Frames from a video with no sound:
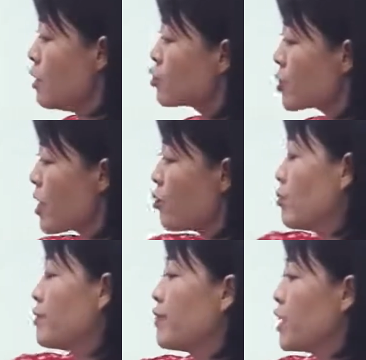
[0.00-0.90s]
虽然
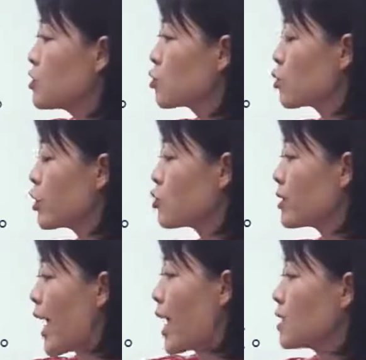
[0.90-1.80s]
我们翻译的时候都可以
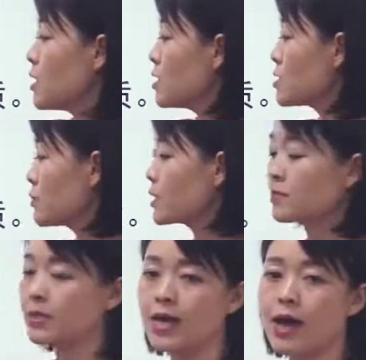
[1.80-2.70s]
说哪个怎么
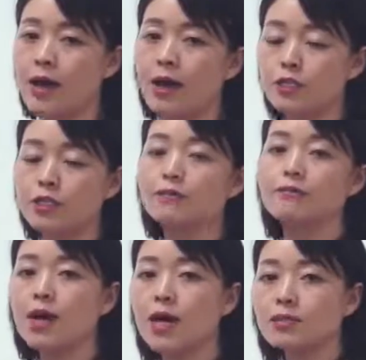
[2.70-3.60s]
怎么样啊，什
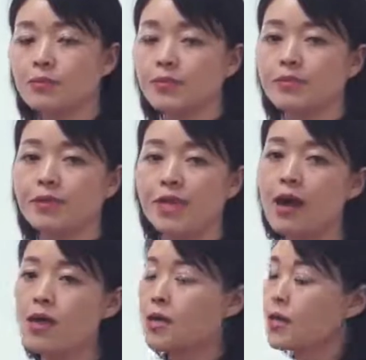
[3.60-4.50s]
么怎么怎么样。